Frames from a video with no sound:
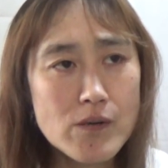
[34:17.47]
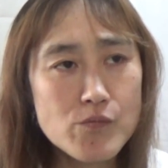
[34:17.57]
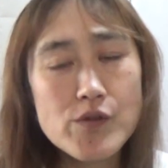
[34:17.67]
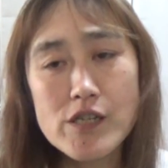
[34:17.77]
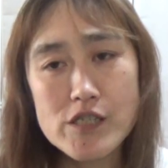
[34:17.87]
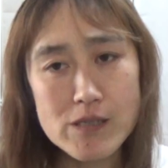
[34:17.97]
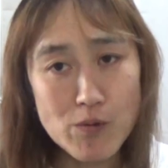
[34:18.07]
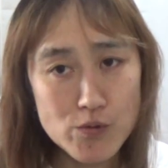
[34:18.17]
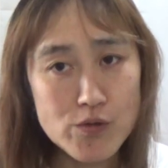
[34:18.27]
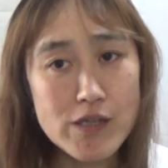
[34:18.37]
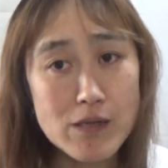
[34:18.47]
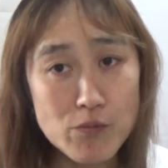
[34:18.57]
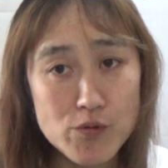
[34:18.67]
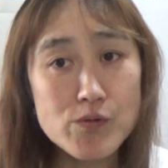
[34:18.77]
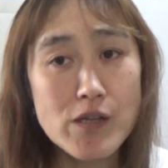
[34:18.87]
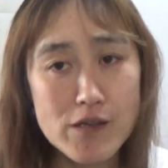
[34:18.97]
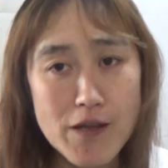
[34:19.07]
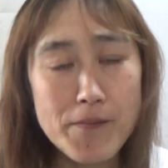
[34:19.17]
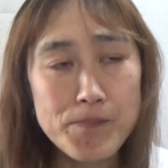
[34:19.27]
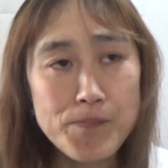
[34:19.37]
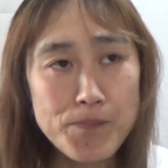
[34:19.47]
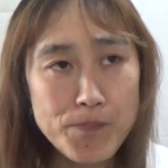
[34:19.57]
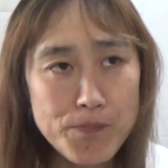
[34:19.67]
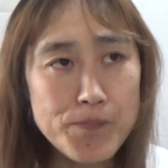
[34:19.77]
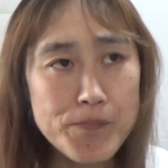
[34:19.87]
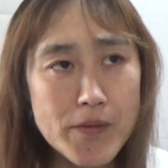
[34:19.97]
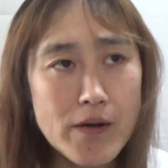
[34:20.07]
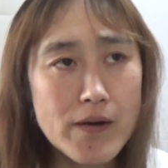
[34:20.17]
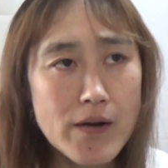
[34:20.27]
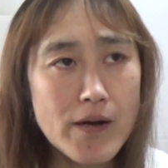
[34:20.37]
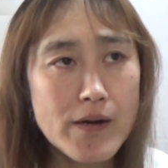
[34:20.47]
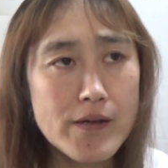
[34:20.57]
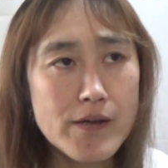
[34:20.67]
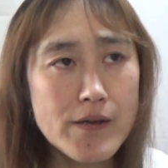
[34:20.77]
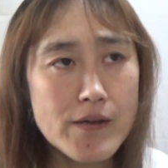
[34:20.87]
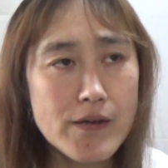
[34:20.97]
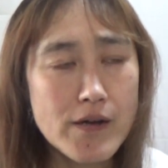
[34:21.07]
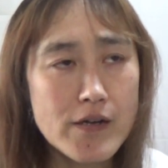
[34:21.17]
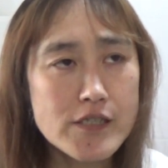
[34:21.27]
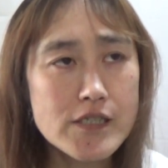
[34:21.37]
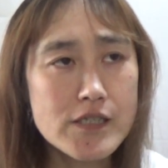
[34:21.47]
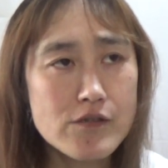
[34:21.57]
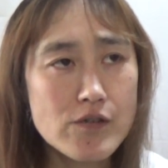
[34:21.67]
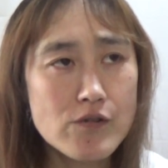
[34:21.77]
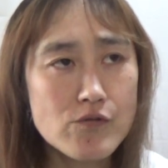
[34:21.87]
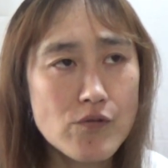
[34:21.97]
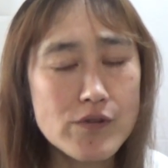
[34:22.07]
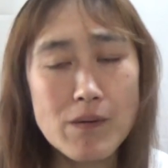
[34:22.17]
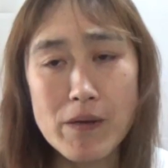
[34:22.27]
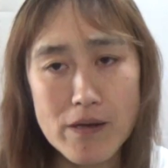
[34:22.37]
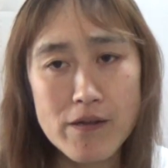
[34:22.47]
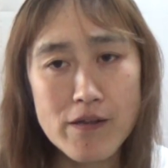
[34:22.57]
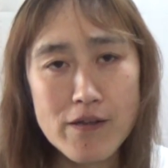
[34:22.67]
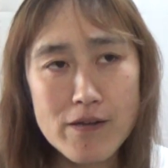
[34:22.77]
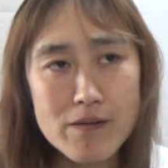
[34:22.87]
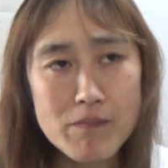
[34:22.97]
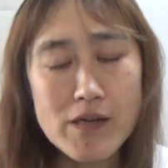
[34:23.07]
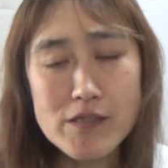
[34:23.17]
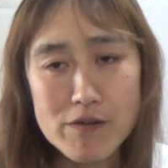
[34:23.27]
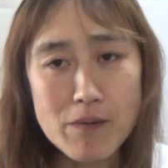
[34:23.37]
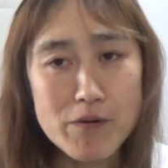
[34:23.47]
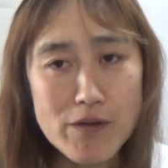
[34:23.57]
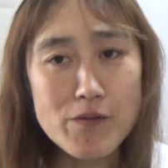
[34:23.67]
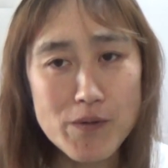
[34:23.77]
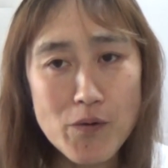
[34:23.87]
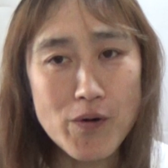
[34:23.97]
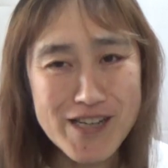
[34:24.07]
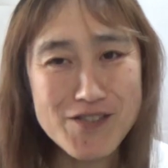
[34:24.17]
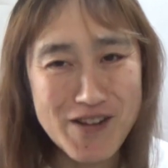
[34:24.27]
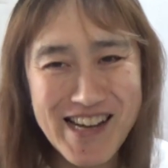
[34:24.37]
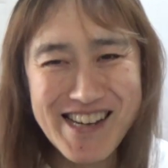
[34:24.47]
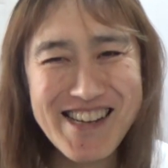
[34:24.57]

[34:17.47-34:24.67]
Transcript: 無駄に脂肪ついたりもすんねんて、うん、だから、えー、8時過ぎるとダメ、まあ、あっちゃんは食べるけどもねお菓子とか